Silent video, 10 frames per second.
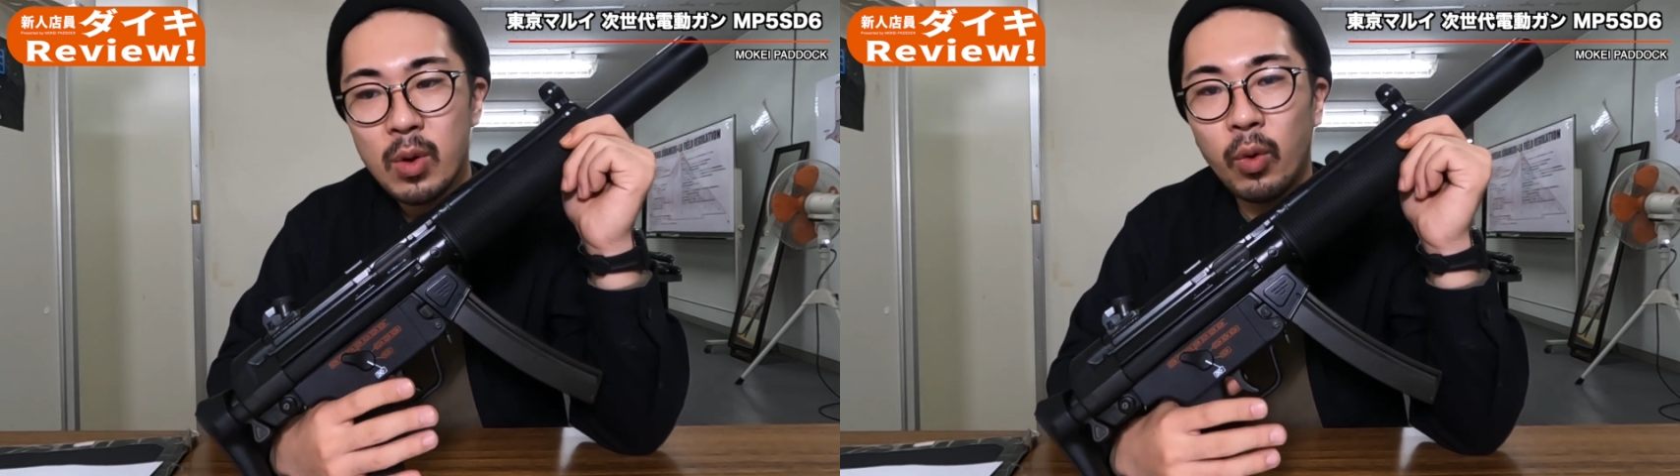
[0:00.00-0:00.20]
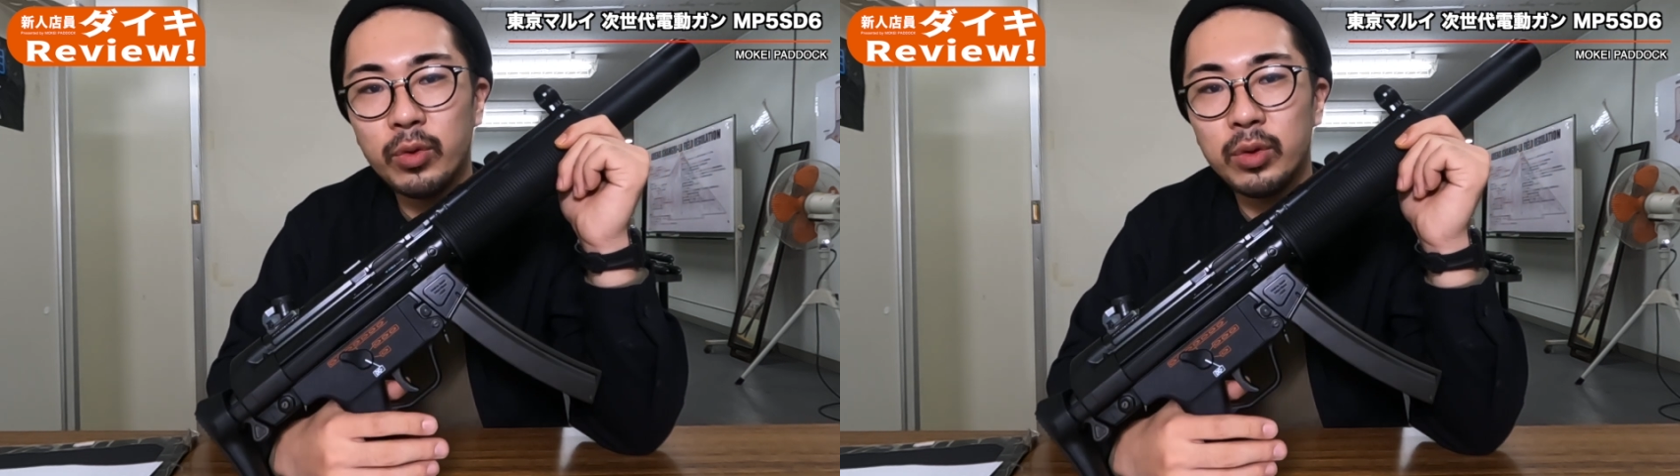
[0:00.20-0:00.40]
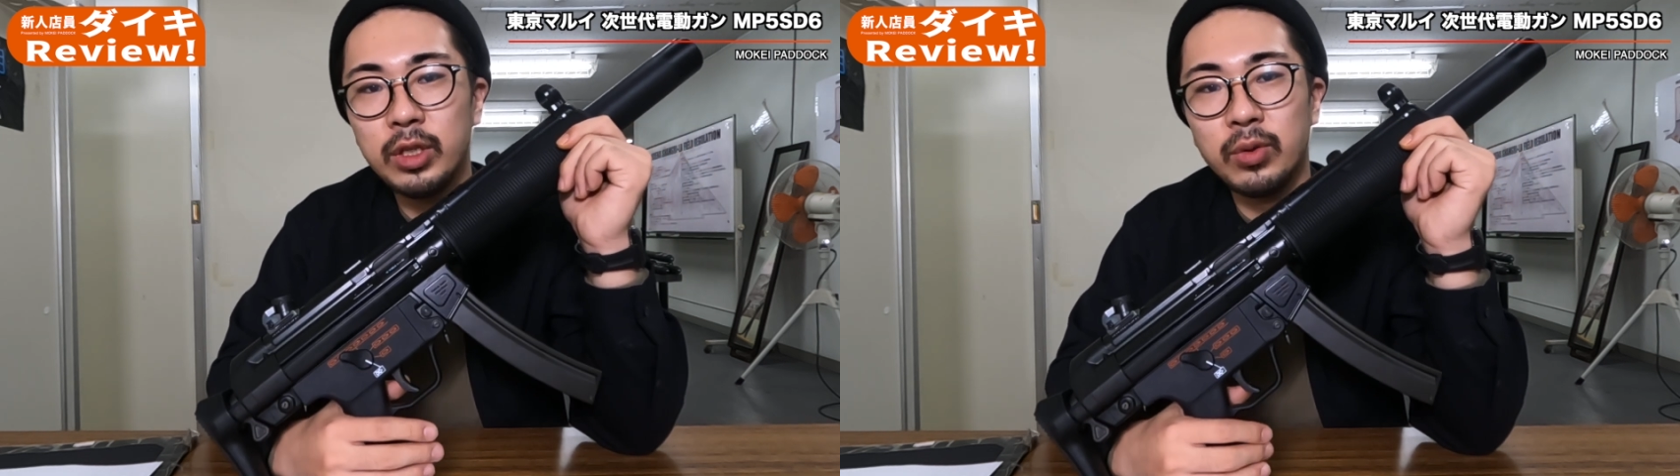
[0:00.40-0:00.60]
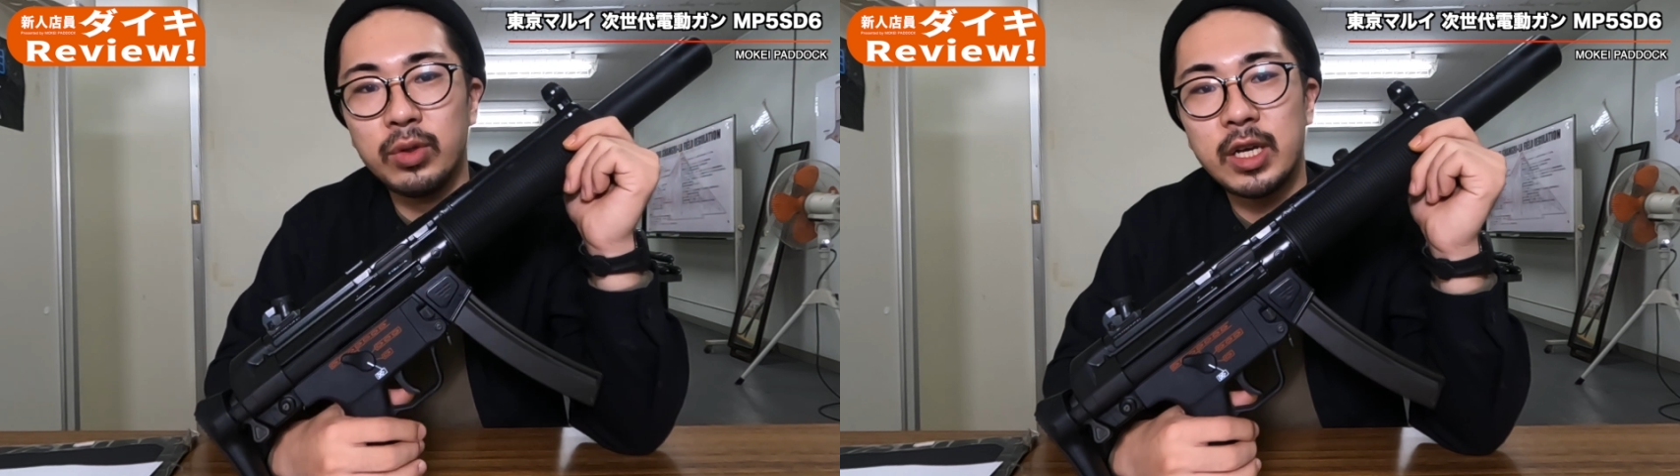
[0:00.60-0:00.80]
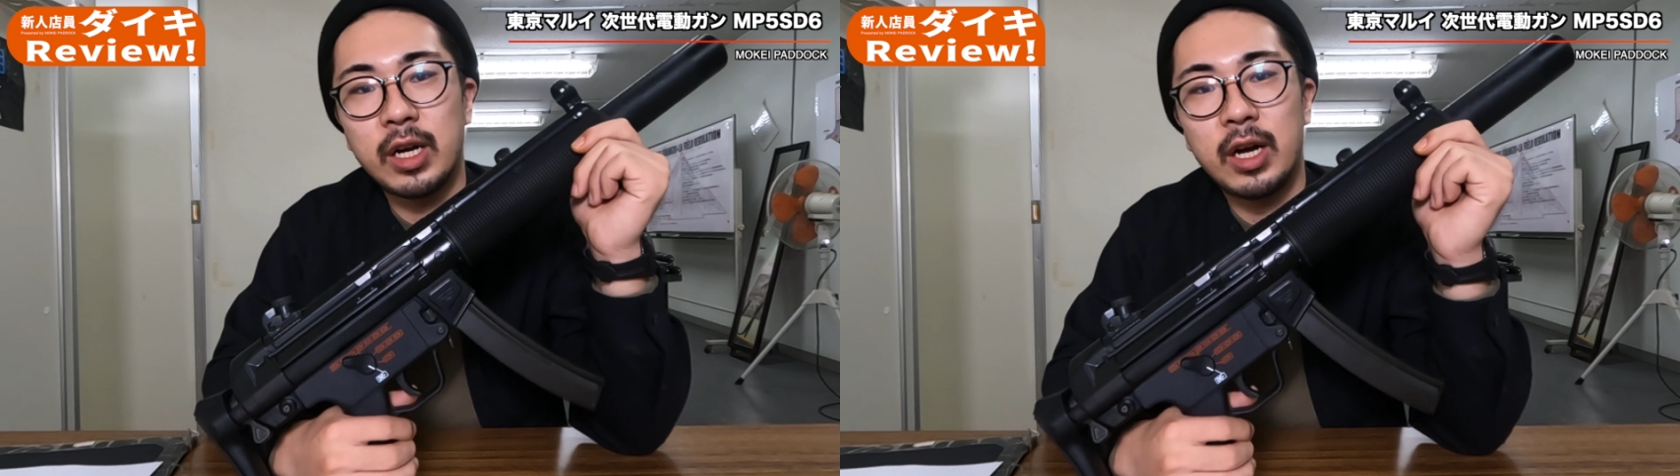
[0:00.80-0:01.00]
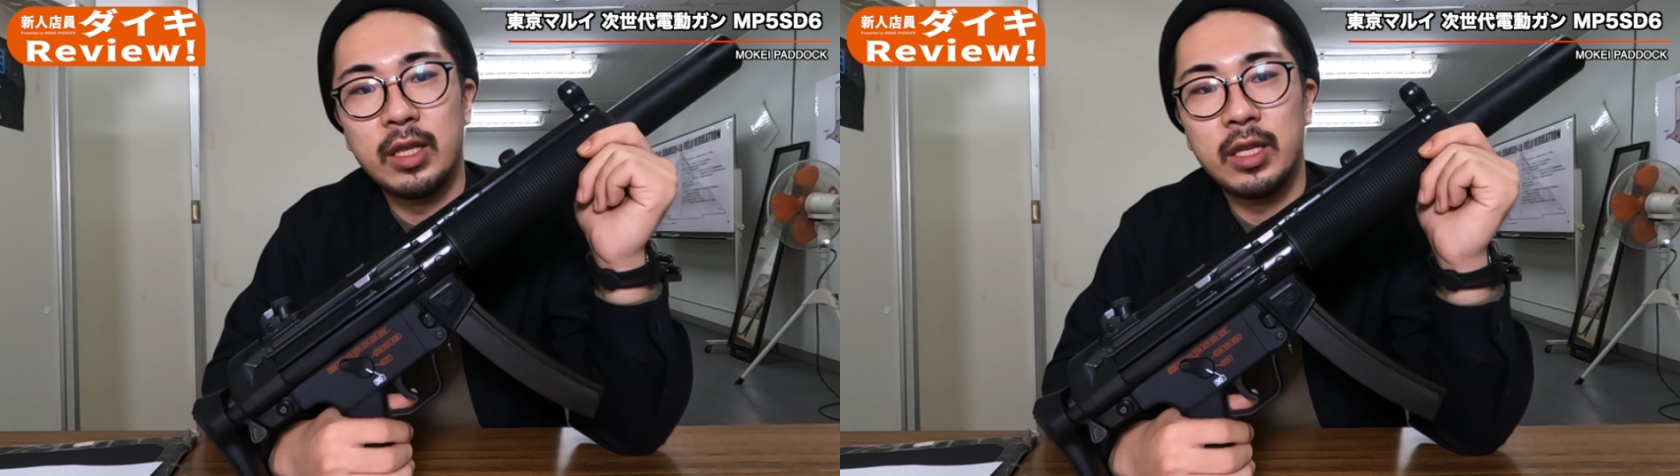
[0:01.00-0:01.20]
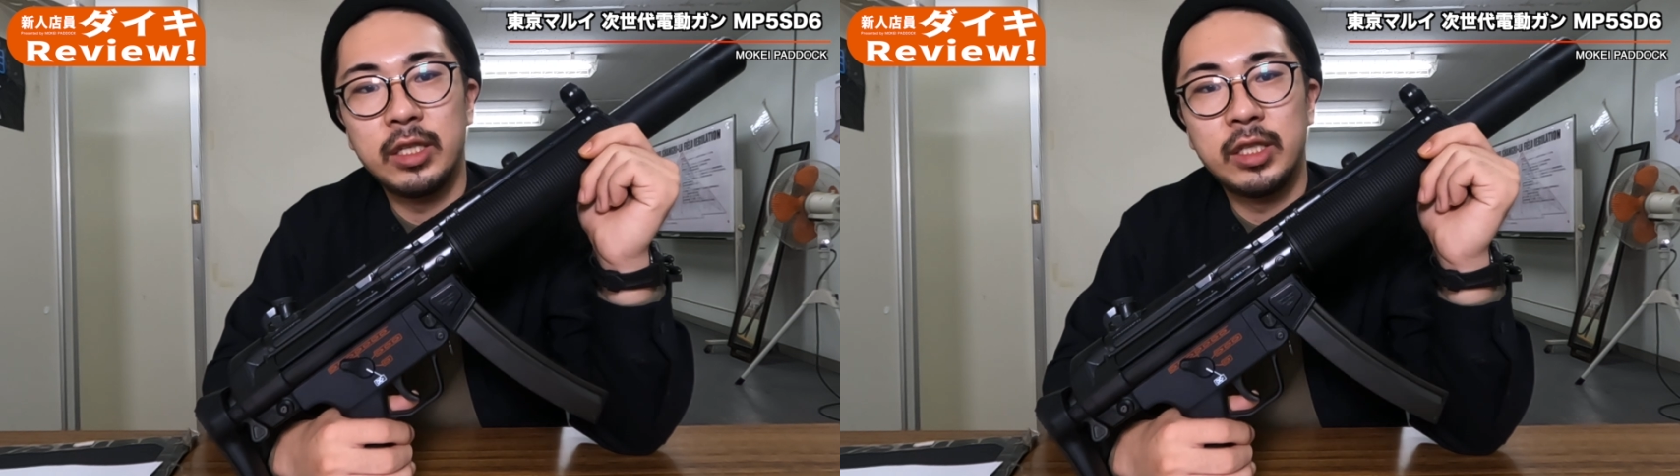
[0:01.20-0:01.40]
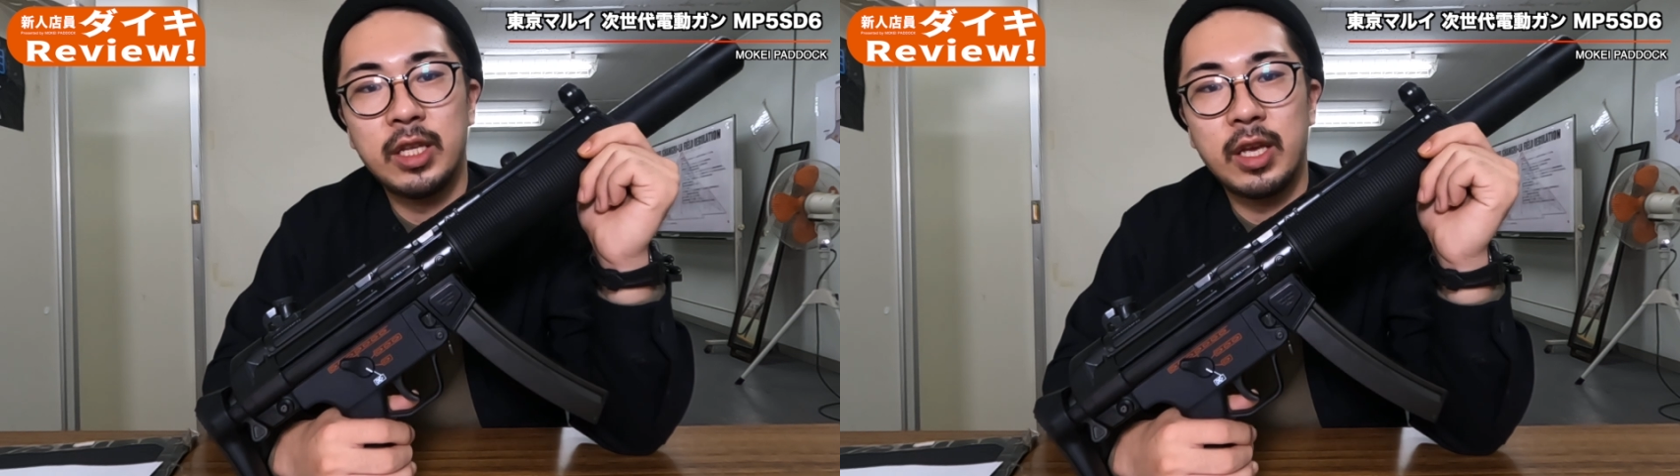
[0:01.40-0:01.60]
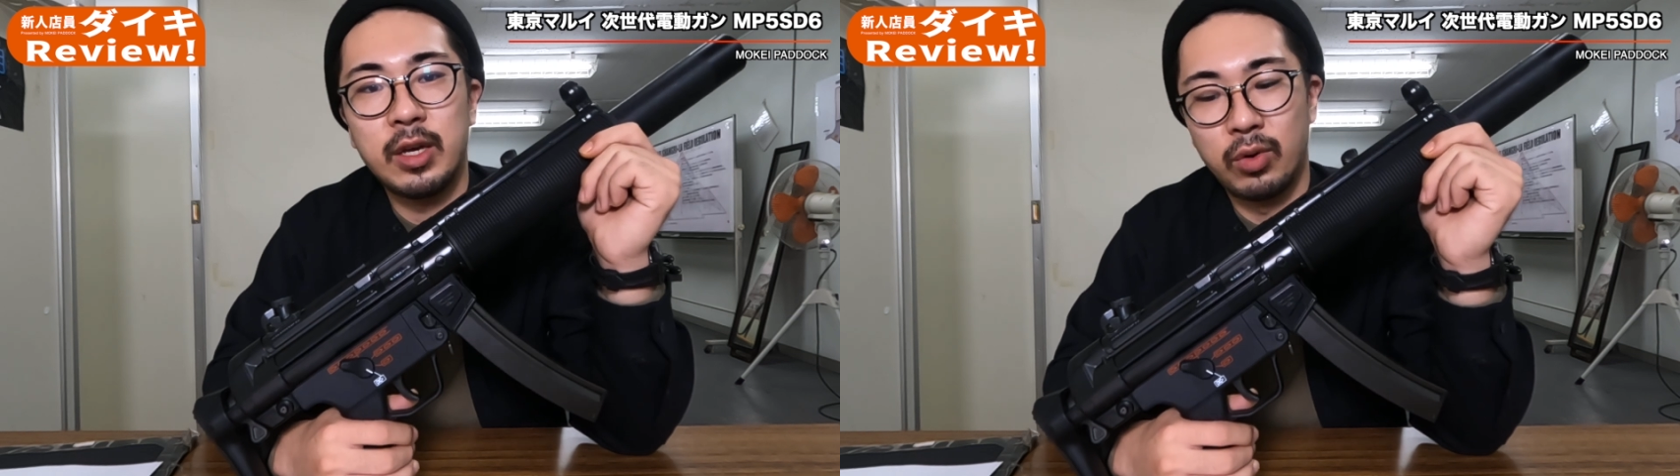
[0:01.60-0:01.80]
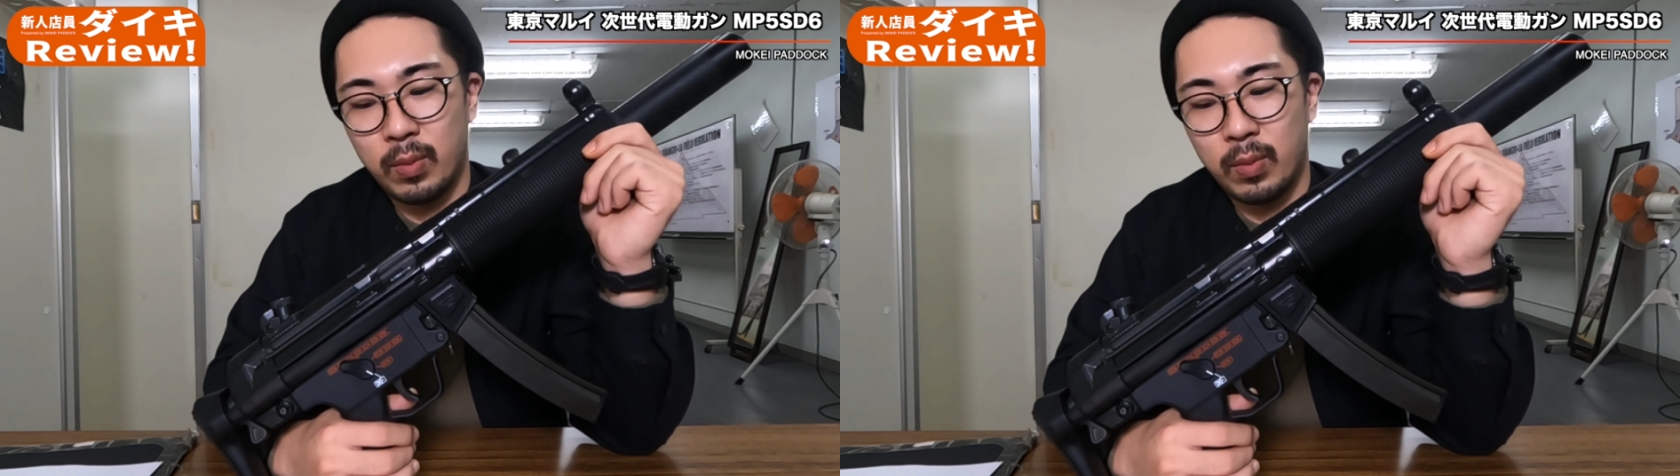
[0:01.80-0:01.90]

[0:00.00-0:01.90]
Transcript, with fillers: 本当に動作が安定してて